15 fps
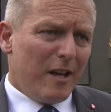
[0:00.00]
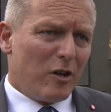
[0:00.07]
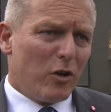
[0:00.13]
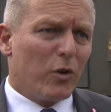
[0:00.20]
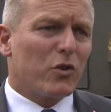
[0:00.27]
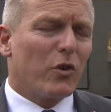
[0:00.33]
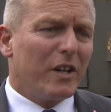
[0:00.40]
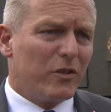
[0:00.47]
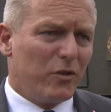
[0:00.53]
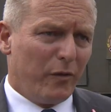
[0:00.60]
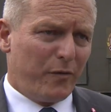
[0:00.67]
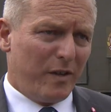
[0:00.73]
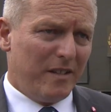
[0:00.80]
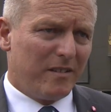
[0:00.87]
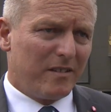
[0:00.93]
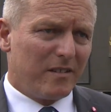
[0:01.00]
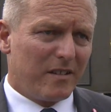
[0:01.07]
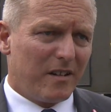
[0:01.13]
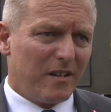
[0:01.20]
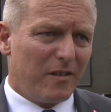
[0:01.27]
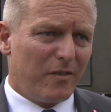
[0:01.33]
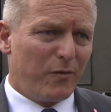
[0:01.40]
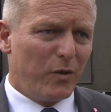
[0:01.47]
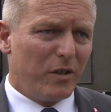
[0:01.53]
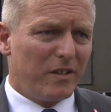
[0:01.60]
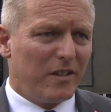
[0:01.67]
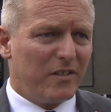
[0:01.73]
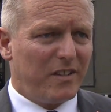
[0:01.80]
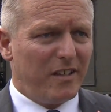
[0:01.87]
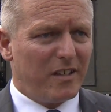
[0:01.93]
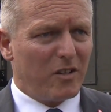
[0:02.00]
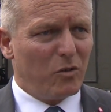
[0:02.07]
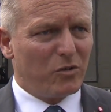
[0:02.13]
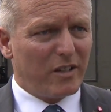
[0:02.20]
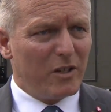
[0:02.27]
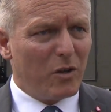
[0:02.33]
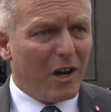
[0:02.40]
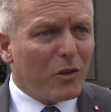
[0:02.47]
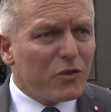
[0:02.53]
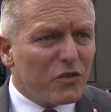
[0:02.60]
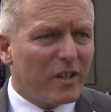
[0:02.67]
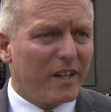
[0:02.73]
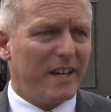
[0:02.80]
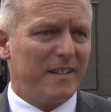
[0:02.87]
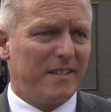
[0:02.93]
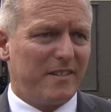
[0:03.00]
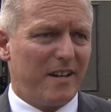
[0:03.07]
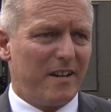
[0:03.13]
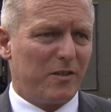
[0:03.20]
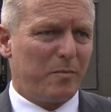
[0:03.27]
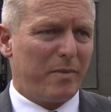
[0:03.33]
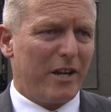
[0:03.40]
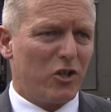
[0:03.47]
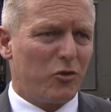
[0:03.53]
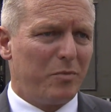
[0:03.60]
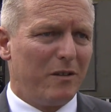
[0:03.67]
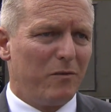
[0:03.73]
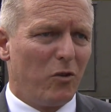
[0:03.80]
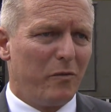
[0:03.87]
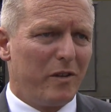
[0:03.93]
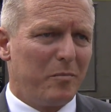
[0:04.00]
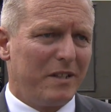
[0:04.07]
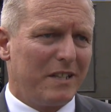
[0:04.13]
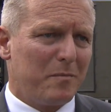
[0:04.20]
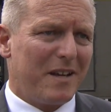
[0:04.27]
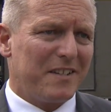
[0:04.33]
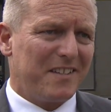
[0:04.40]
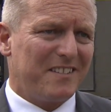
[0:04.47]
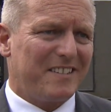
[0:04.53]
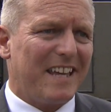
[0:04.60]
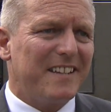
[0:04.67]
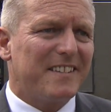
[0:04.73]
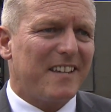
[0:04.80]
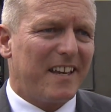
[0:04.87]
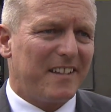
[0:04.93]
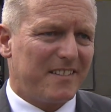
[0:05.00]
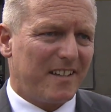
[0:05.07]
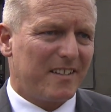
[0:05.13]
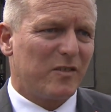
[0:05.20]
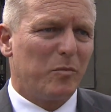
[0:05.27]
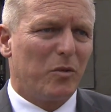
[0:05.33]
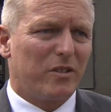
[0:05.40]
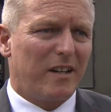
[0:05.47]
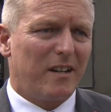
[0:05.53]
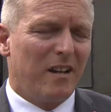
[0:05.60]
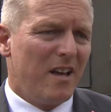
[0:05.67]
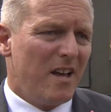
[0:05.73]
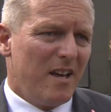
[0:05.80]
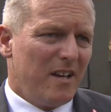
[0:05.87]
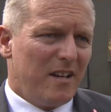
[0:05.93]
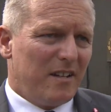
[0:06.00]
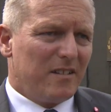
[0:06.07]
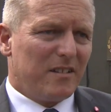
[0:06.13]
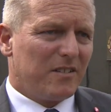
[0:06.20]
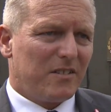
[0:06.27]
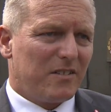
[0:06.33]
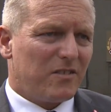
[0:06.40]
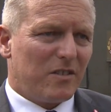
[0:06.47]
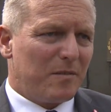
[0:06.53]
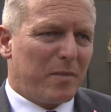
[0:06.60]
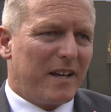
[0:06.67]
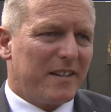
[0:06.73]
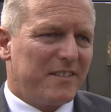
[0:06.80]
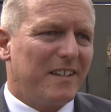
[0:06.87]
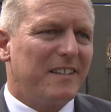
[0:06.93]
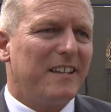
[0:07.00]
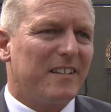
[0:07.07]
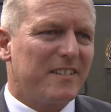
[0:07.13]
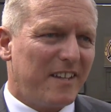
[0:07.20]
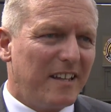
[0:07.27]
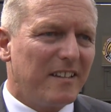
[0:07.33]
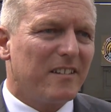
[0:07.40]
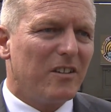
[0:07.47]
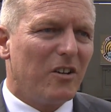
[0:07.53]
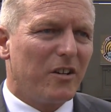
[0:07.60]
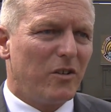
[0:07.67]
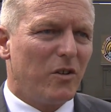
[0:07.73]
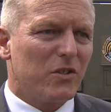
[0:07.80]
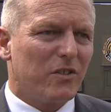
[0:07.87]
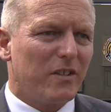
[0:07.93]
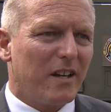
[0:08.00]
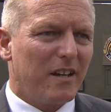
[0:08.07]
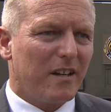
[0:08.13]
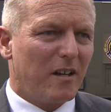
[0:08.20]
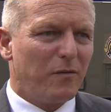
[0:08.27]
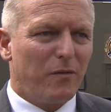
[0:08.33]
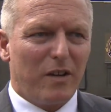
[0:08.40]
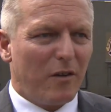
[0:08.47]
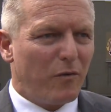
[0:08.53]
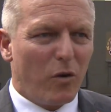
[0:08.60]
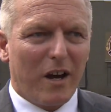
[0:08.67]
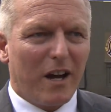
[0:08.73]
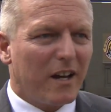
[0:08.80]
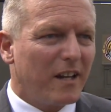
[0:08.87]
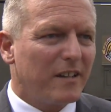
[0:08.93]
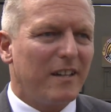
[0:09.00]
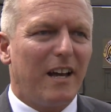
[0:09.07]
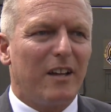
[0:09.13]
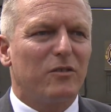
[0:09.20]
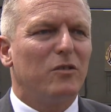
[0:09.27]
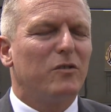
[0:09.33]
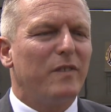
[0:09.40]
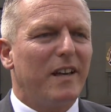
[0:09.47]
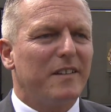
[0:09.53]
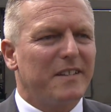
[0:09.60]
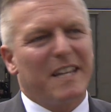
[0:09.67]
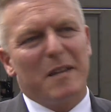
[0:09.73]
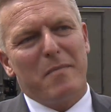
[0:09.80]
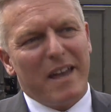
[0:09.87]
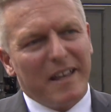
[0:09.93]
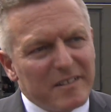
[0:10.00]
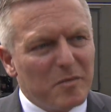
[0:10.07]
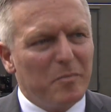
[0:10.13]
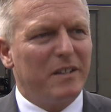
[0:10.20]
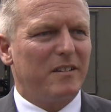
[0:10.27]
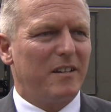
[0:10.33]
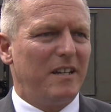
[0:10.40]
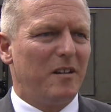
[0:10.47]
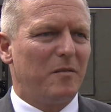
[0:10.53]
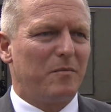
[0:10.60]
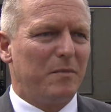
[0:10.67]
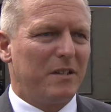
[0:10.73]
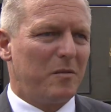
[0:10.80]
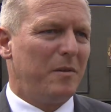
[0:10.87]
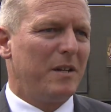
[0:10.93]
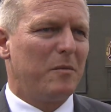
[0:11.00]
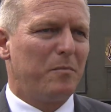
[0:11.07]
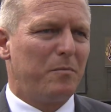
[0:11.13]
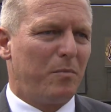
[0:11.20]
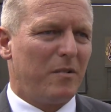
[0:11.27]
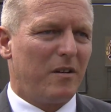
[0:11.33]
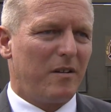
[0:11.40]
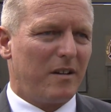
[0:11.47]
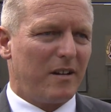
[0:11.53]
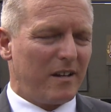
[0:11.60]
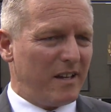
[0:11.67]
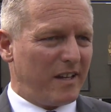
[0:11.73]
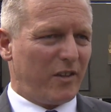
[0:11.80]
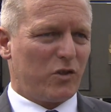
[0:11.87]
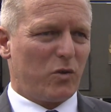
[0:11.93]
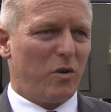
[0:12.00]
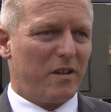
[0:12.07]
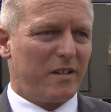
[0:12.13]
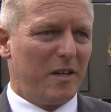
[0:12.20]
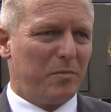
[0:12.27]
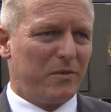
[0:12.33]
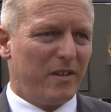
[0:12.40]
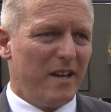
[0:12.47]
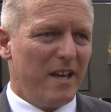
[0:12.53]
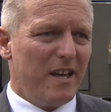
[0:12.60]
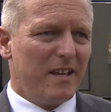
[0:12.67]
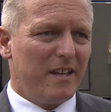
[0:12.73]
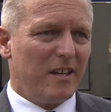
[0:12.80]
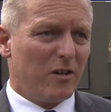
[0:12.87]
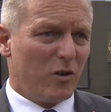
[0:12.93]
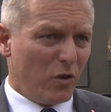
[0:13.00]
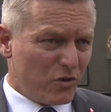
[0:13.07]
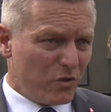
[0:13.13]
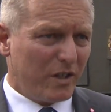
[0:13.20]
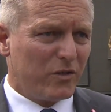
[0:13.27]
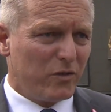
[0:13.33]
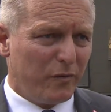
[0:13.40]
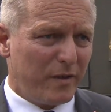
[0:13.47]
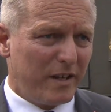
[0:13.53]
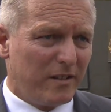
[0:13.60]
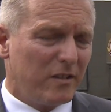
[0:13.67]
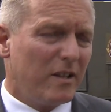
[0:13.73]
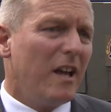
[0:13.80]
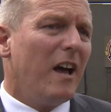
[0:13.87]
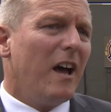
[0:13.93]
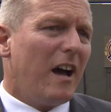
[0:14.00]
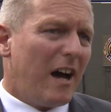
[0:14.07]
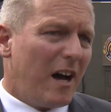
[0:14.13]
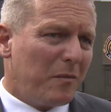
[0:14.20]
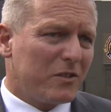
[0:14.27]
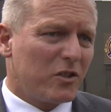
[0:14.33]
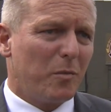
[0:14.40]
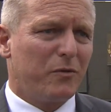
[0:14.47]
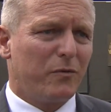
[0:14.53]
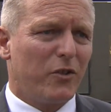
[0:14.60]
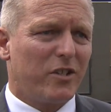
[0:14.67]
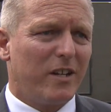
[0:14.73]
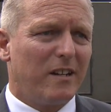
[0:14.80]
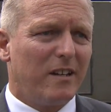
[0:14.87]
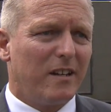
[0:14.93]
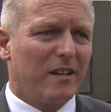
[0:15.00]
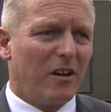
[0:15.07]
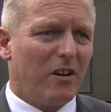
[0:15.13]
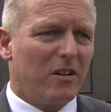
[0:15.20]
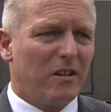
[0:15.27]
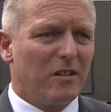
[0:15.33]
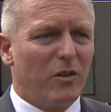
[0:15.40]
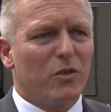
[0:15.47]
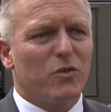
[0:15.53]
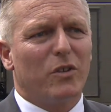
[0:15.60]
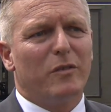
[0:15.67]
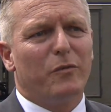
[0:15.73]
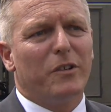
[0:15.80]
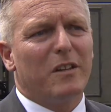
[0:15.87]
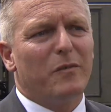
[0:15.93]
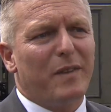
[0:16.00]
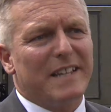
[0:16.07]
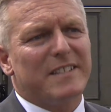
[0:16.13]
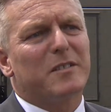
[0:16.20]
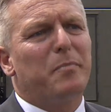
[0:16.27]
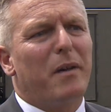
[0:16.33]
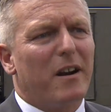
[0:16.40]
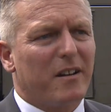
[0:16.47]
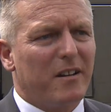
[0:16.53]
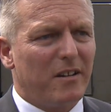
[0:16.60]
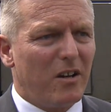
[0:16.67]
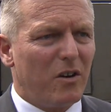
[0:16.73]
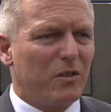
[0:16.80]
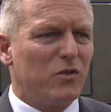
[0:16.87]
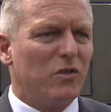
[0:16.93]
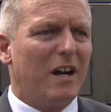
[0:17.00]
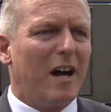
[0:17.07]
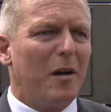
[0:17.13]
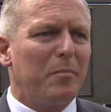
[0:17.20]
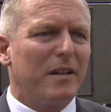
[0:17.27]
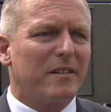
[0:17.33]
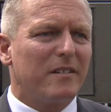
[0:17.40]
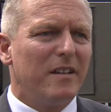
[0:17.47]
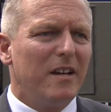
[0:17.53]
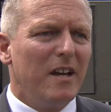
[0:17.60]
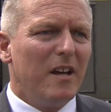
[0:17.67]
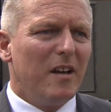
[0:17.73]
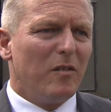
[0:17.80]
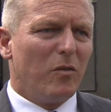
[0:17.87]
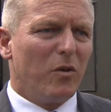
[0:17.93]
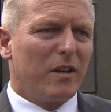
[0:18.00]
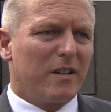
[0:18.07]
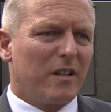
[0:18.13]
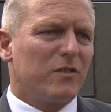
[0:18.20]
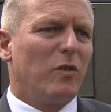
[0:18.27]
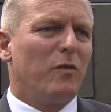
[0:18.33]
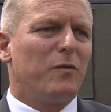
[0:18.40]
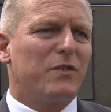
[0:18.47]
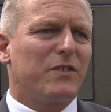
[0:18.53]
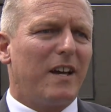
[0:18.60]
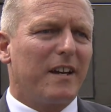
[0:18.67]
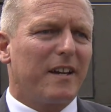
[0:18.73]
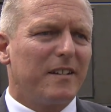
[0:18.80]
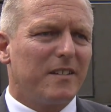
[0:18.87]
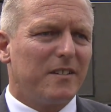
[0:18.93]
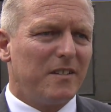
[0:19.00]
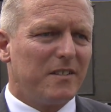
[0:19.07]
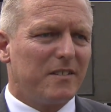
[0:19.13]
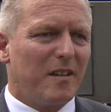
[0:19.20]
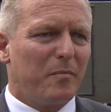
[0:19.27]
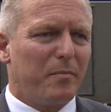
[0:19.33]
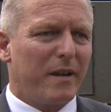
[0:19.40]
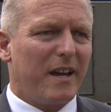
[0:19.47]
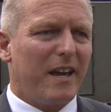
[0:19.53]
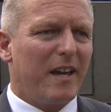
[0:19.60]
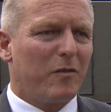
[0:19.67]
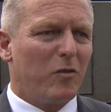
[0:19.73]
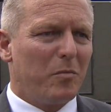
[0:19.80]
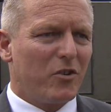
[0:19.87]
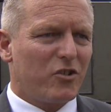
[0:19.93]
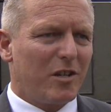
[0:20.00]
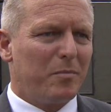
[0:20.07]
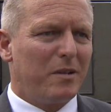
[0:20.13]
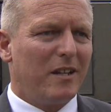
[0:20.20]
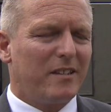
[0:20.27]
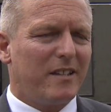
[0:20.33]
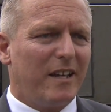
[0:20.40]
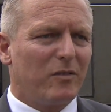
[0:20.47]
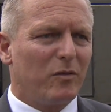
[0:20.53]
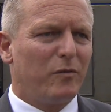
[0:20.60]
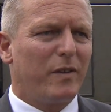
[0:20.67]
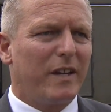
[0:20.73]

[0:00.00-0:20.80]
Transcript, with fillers: Lösungen zu finden für die Sicherung der EU-Außengrenze als Beispiel. Beispiel, wo wir mit dem Assistenzeinsatzmodell, das es bereits seit Jahrzehnten auch in Österreich auf hervorragende Art und Weise gemeinsam mit, der Innen-, mit dem Innenressort gibt, hier Lösungen zu finden, aber selbstverständlich auch äh, Lösungen für den Westbalkan auch zu erarbeiten, wo ich ganz offen sage, das ist ein Bereich, wo man Stabilität und